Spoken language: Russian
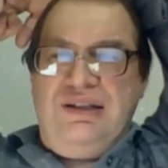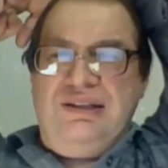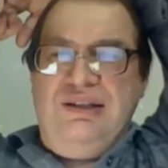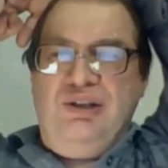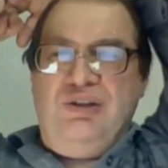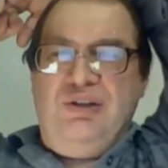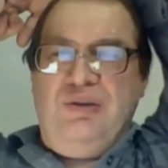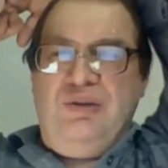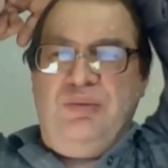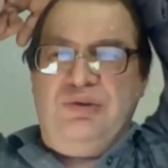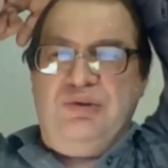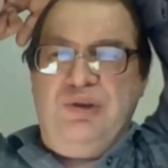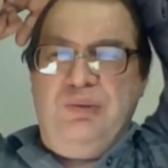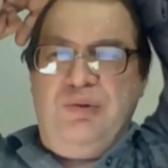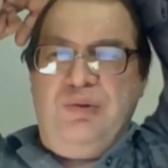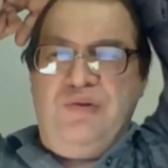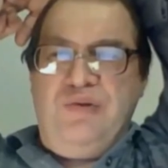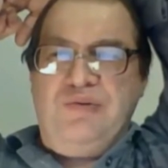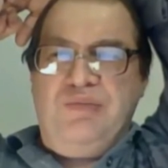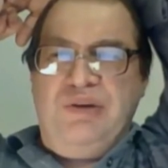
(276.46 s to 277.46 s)
Так, следующий вопрос.
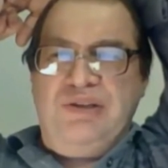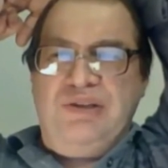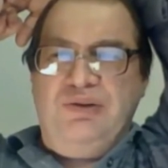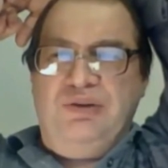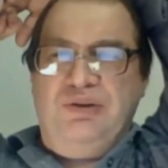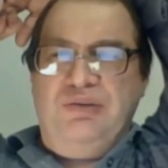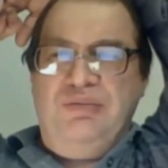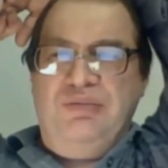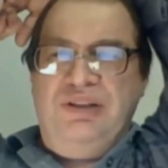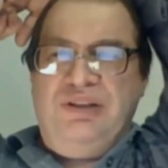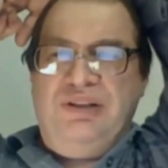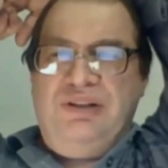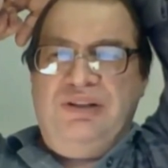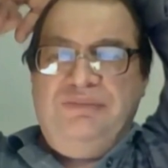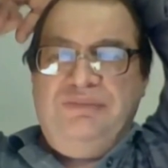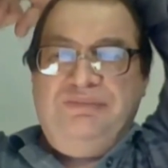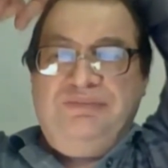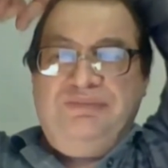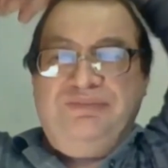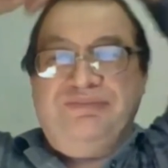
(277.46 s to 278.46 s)
Любовь спасет мир.
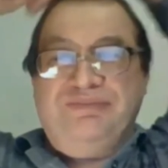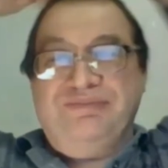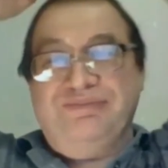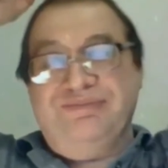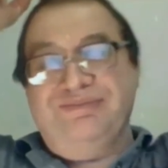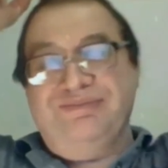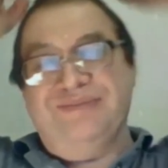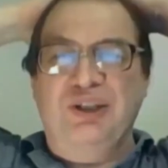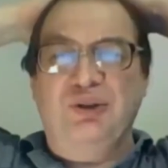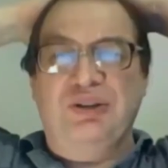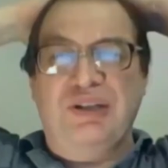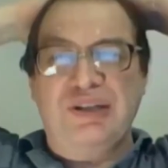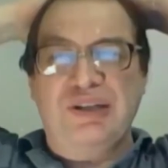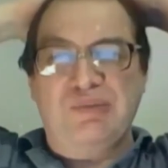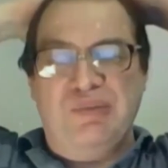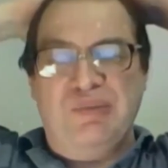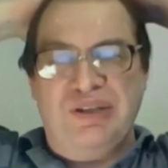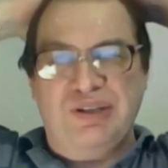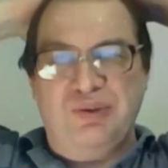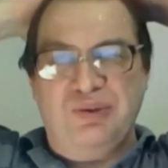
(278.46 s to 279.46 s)
Ничего она не
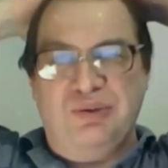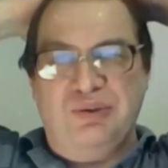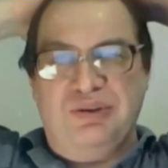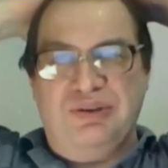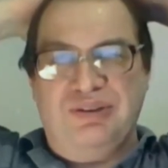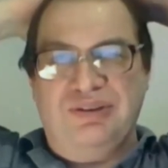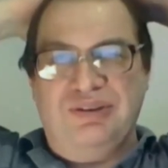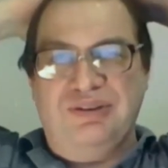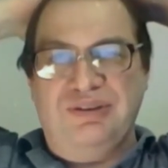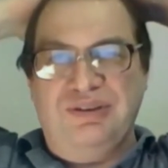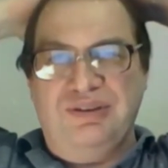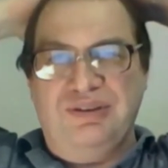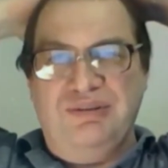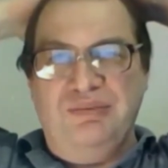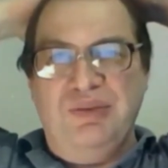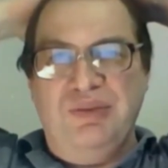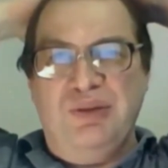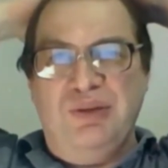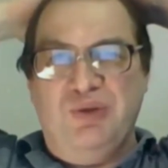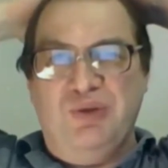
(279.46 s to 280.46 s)
спасет.
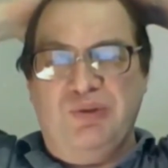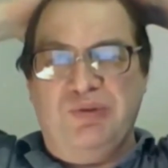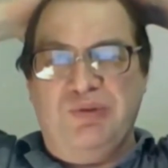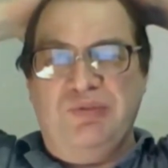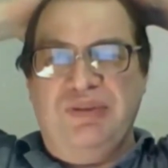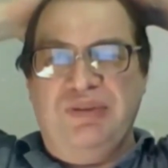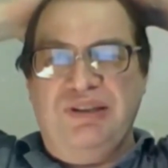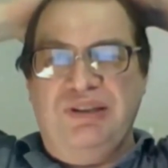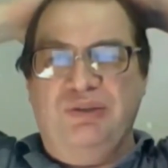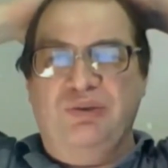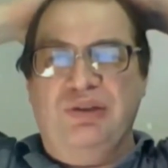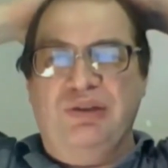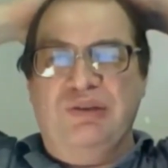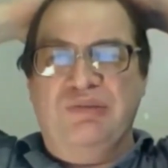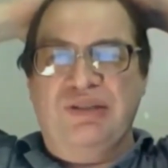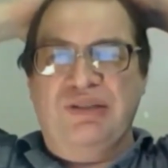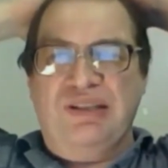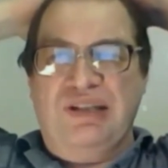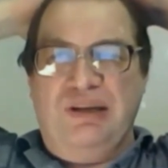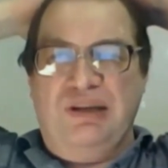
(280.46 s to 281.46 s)
Мир можно спасти только мы
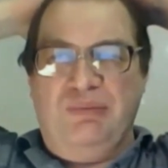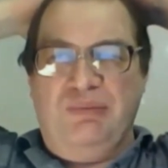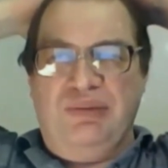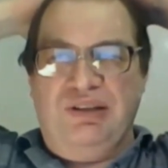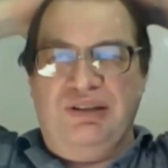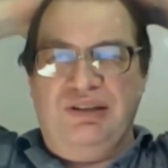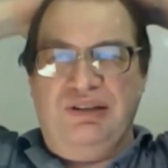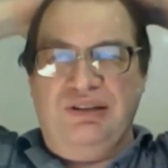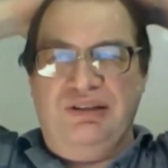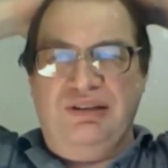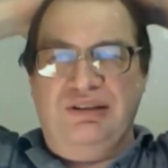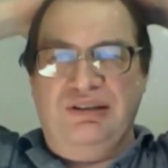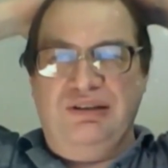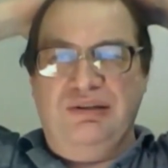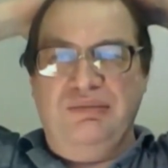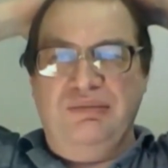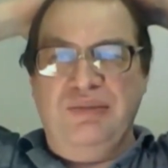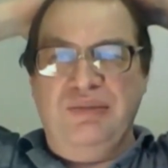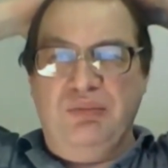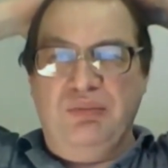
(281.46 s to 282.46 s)
сами.
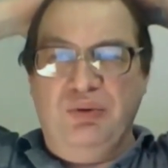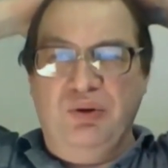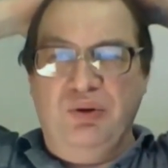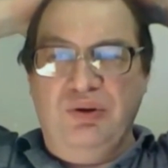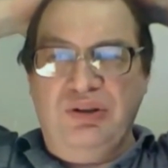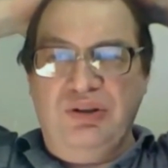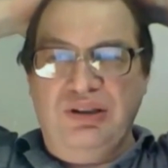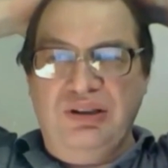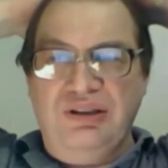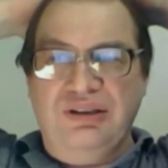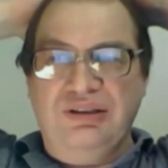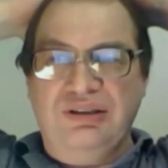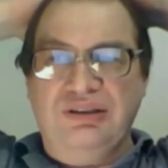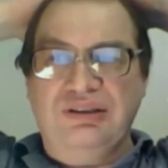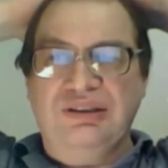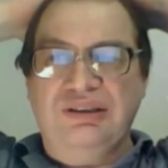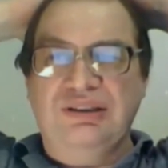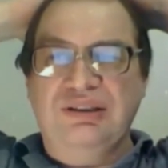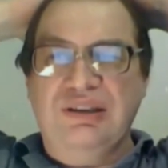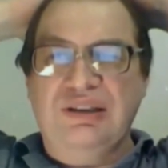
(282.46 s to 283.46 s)
Мир плох,
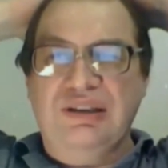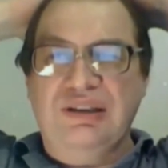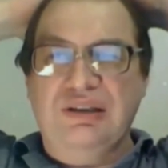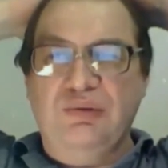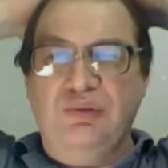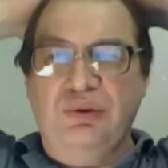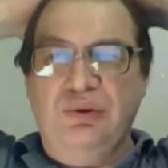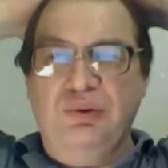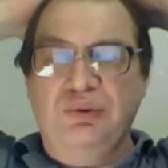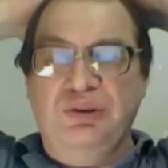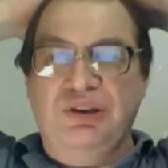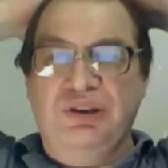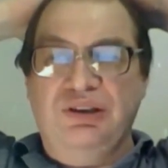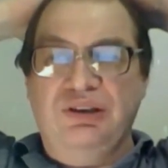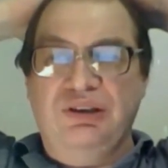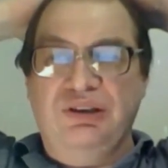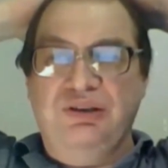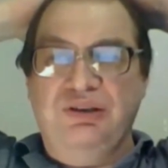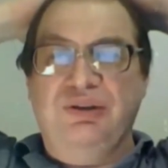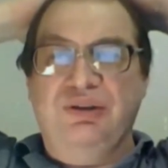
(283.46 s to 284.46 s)
сделай его лучше.
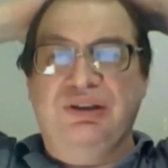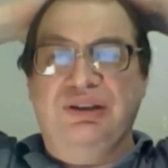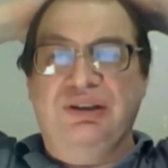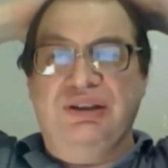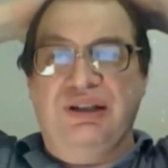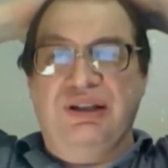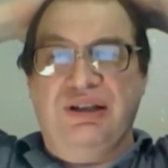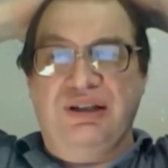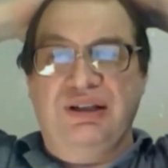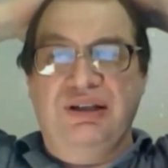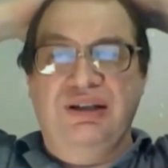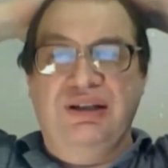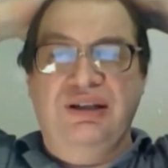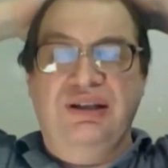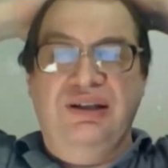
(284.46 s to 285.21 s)
Только так.